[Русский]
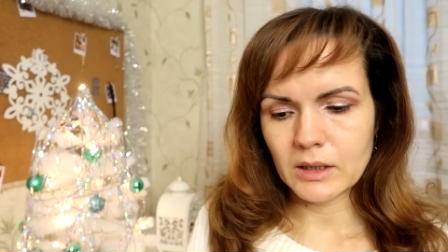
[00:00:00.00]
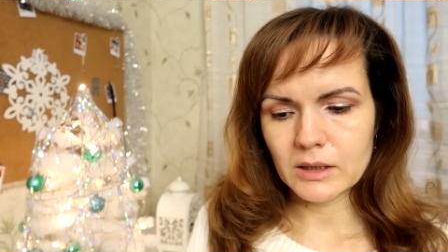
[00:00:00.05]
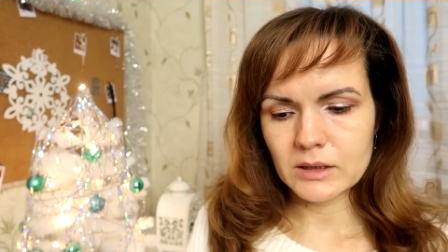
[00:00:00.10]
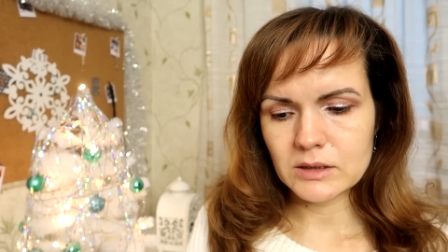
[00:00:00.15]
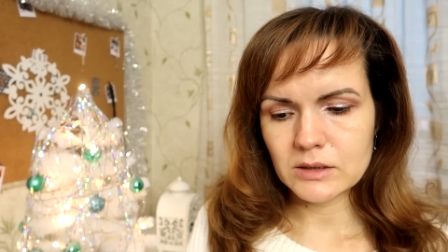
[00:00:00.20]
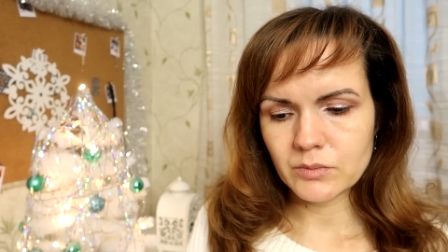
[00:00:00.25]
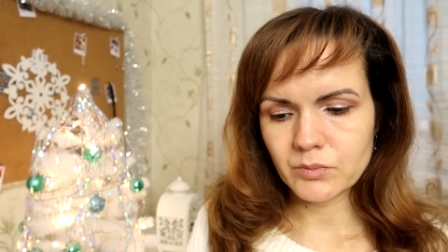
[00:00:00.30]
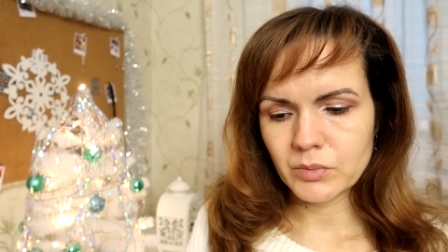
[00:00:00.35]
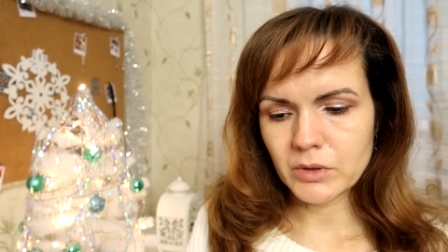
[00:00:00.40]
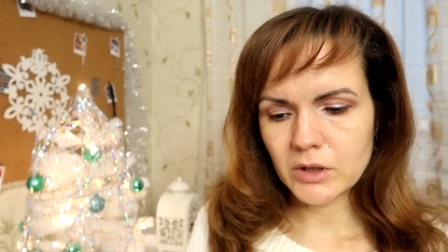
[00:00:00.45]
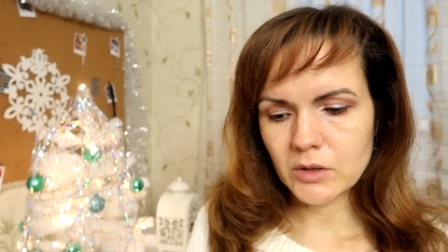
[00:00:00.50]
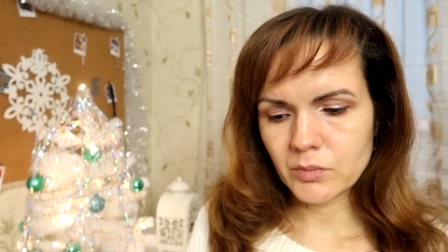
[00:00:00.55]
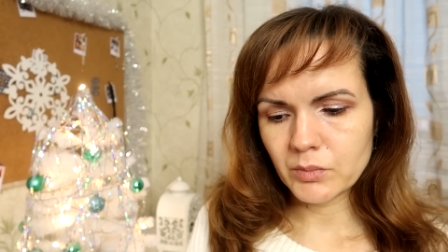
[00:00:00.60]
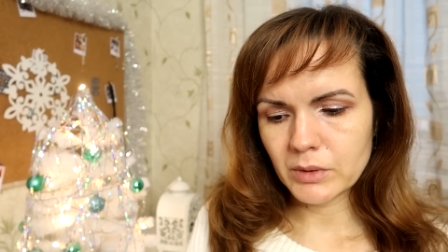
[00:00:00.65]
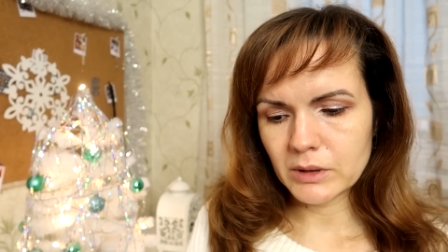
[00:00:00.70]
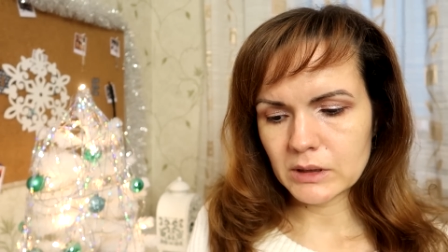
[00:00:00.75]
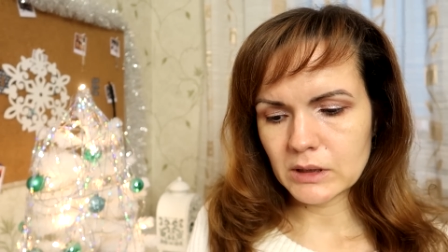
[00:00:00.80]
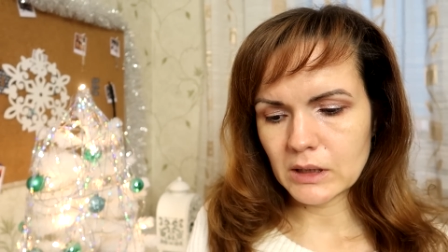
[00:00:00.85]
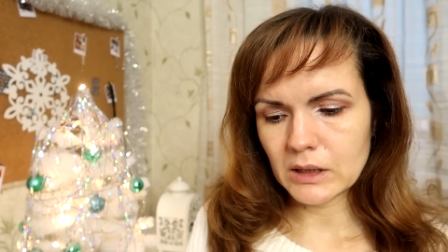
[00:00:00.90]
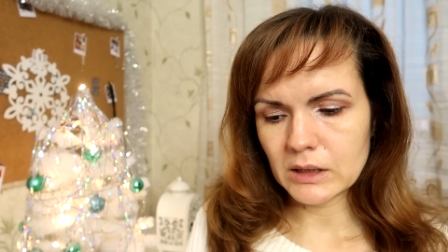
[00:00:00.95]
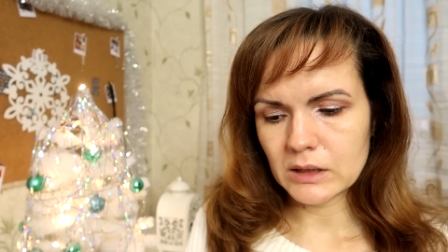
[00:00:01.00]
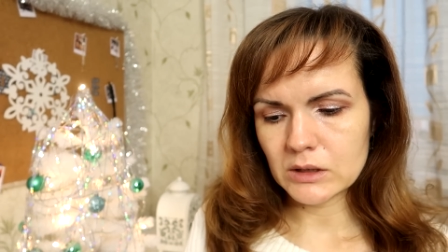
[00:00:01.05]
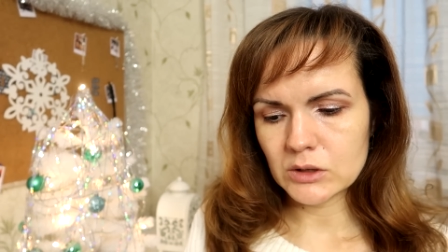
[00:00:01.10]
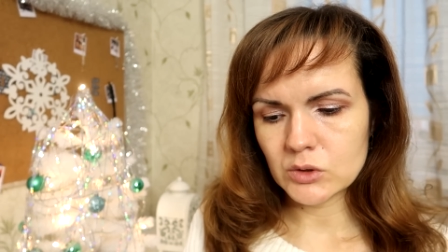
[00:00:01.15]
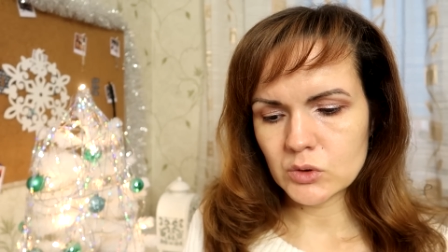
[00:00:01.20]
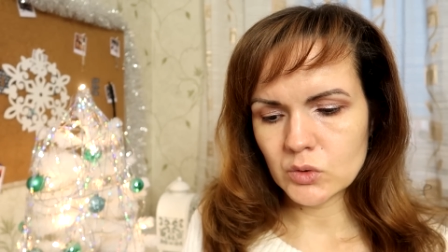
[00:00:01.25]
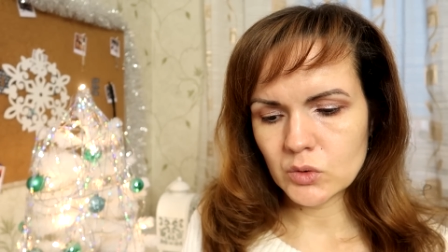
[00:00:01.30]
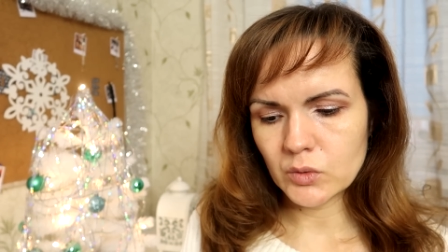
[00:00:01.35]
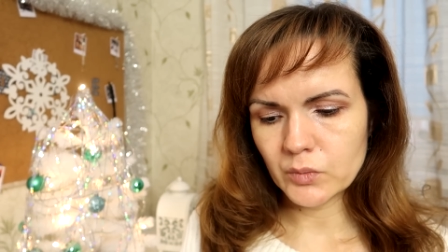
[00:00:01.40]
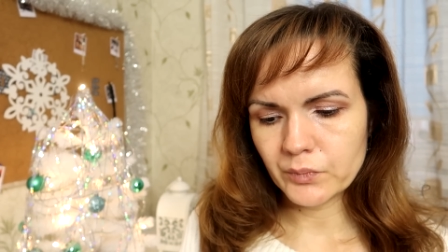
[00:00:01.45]
А теперь
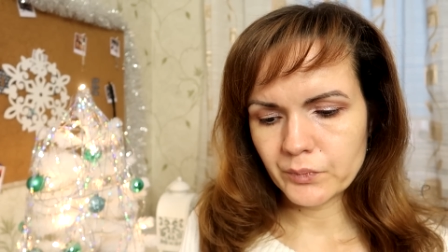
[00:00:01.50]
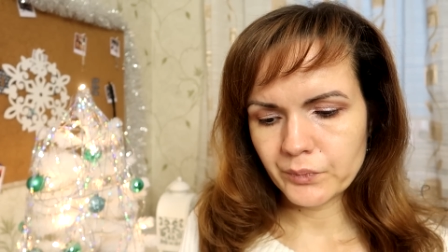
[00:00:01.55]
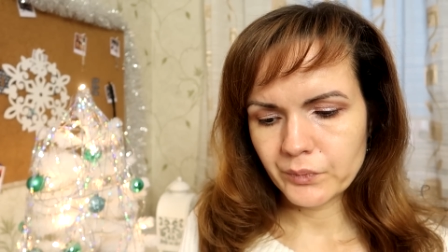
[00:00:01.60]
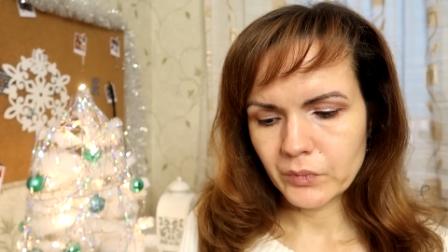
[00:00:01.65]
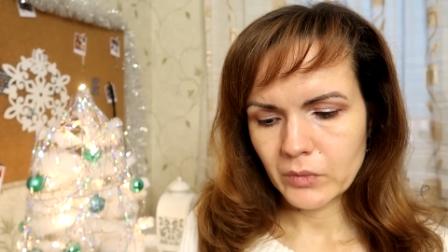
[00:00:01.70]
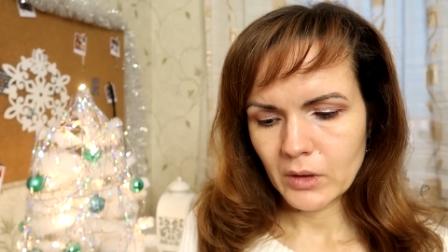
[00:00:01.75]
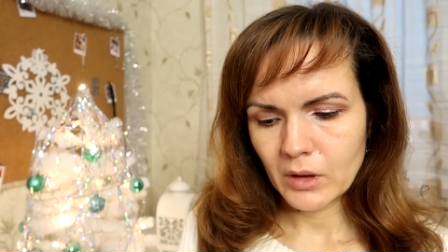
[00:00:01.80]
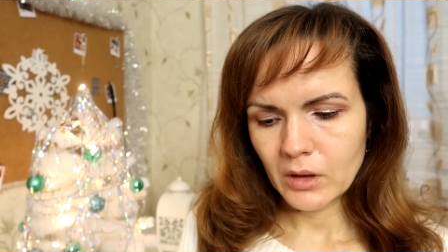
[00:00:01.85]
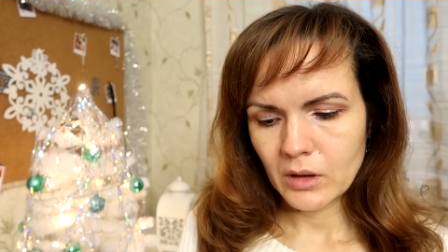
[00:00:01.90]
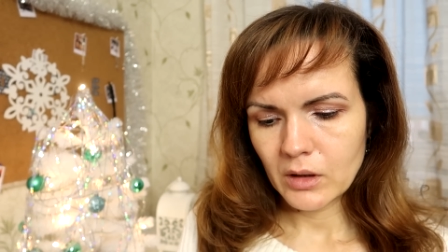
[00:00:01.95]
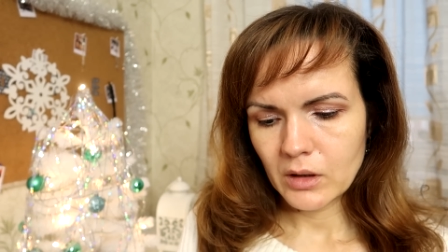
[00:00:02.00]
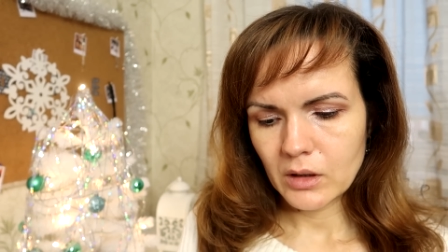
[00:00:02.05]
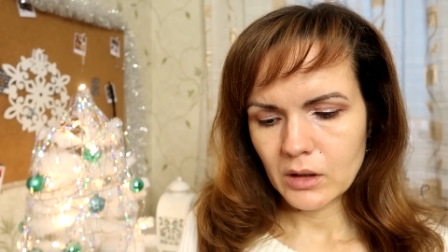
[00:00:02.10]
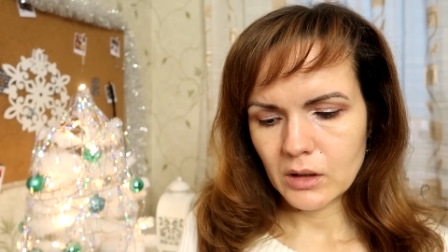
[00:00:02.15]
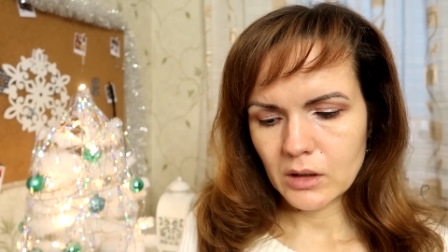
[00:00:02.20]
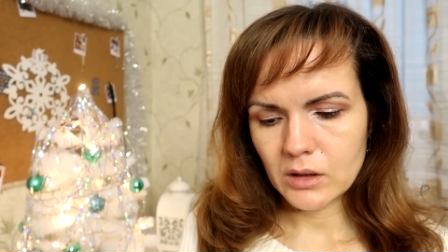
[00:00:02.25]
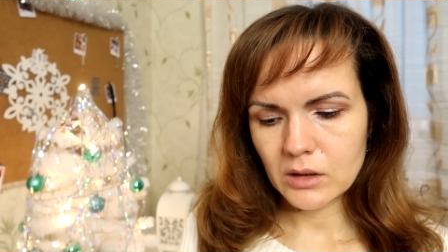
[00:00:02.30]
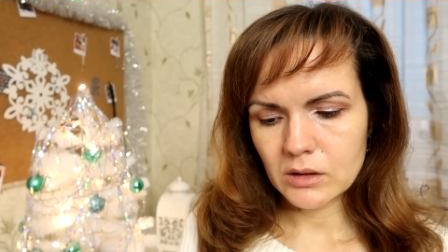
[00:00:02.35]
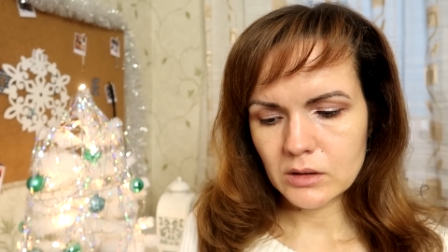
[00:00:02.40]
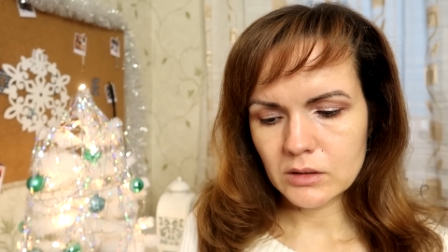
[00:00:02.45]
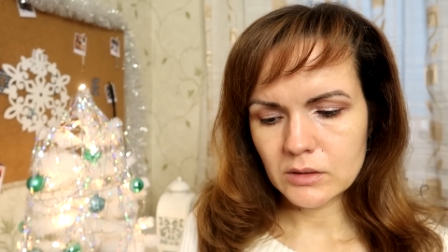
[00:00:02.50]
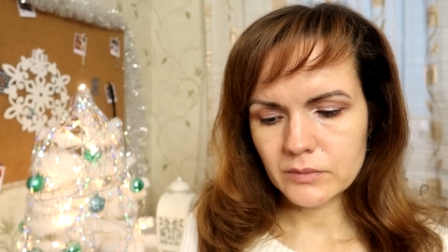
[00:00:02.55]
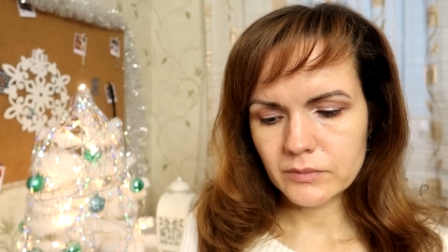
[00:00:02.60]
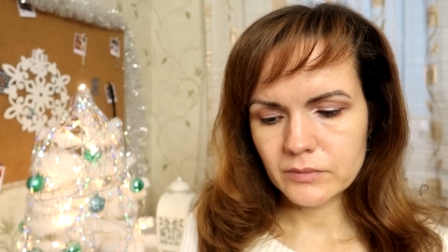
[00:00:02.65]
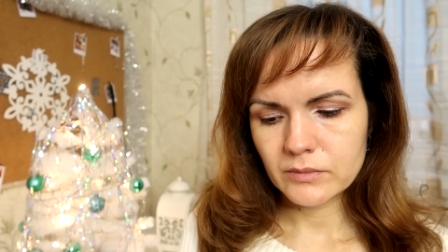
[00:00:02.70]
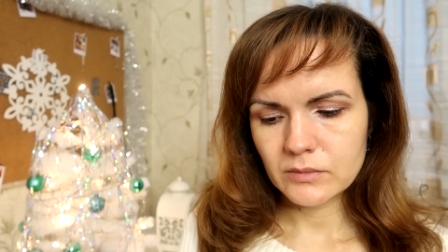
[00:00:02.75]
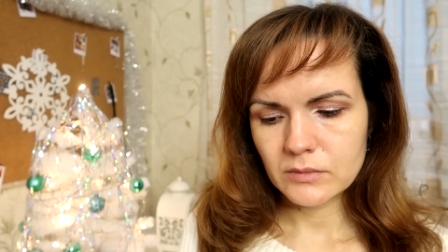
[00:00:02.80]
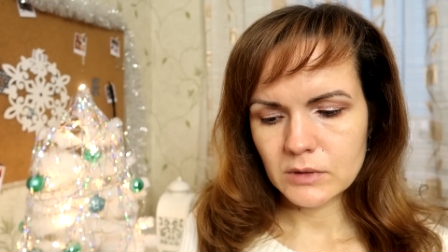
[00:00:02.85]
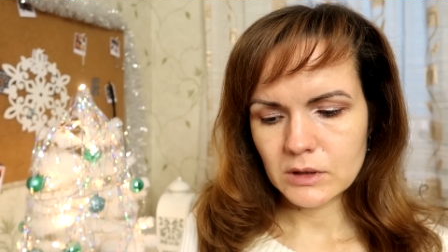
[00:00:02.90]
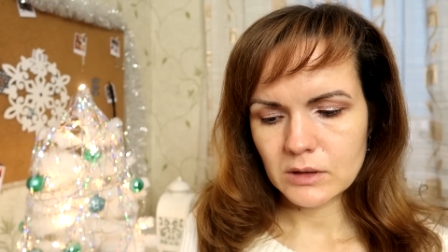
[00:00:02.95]
подойдем к
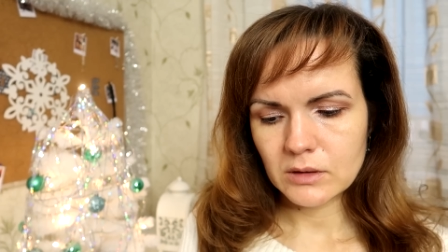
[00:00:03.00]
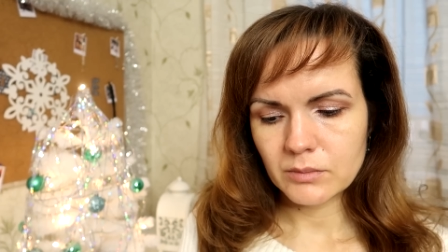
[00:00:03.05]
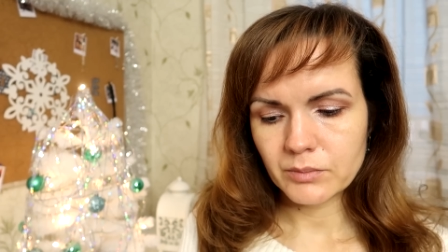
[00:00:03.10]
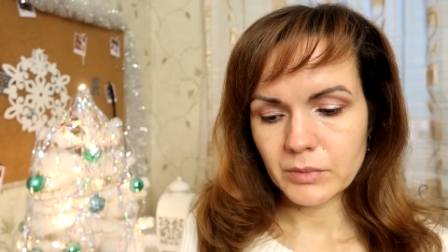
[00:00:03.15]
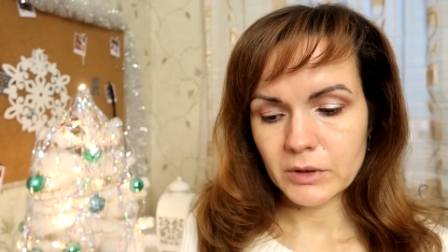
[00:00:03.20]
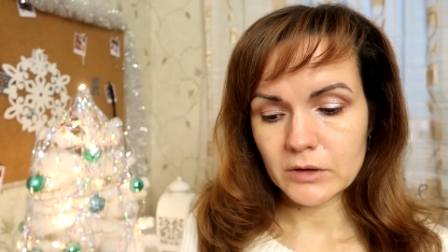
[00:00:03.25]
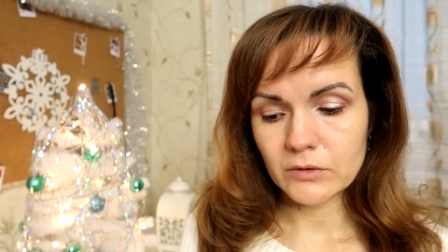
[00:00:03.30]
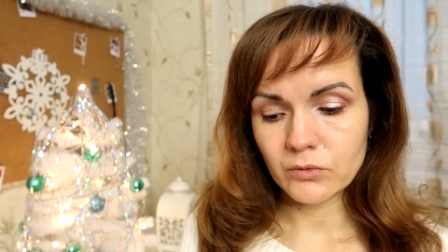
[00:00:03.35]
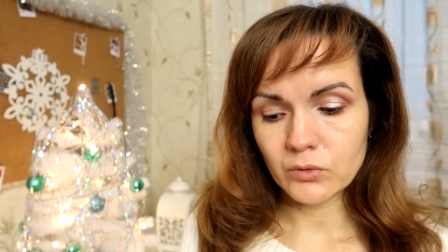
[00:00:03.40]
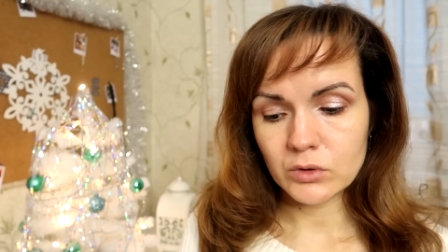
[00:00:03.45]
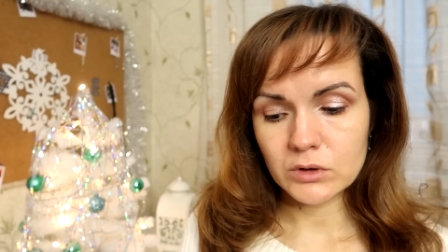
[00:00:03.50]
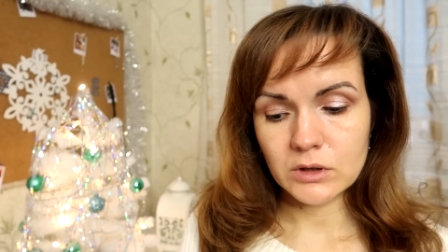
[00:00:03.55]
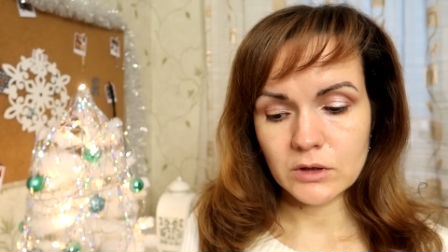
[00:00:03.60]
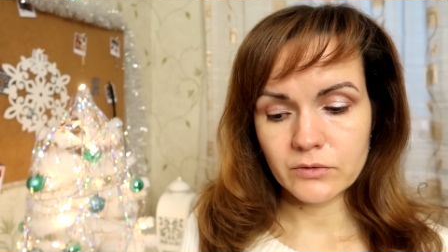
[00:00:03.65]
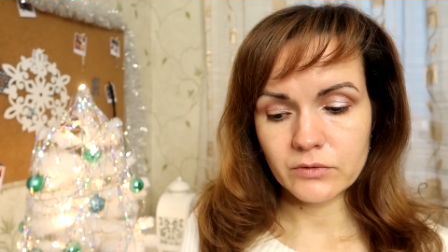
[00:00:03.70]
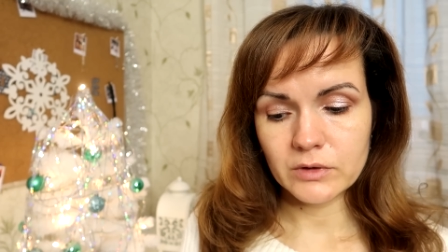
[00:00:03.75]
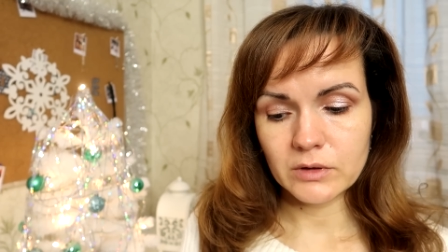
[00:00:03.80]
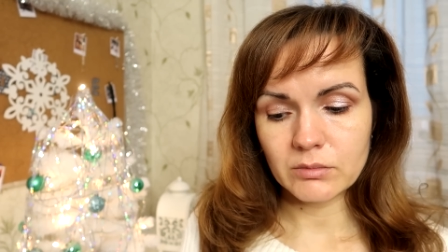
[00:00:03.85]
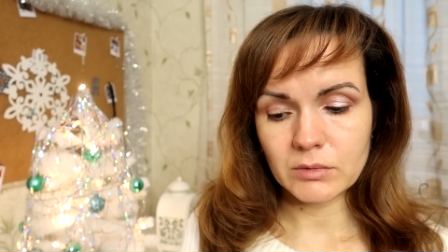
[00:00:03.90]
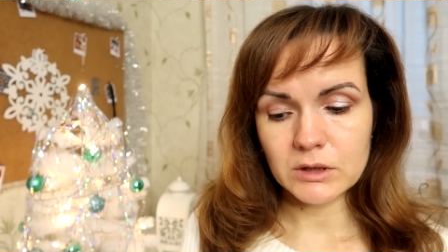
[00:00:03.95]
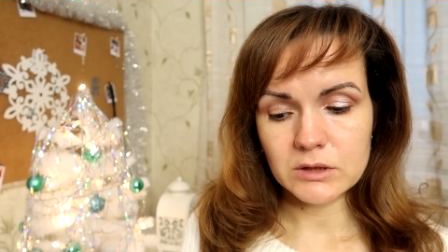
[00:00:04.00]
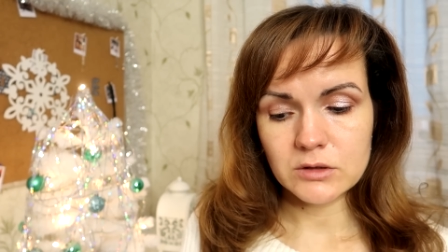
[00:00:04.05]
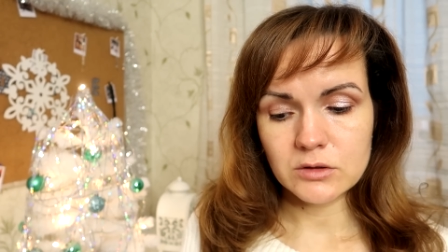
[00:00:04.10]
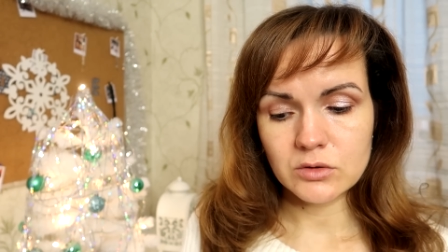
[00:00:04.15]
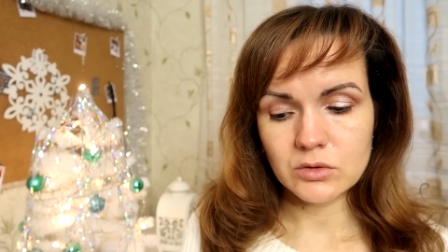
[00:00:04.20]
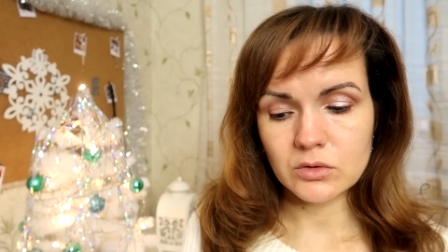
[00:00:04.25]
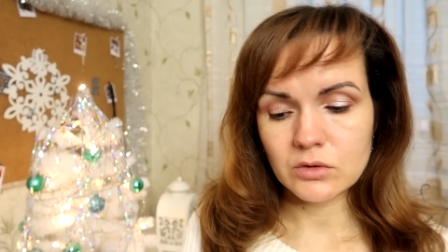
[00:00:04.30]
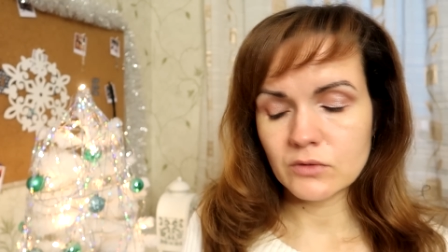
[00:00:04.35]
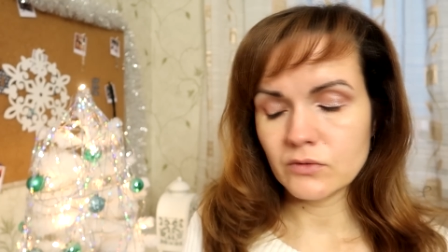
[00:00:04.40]
подводке фломастеру.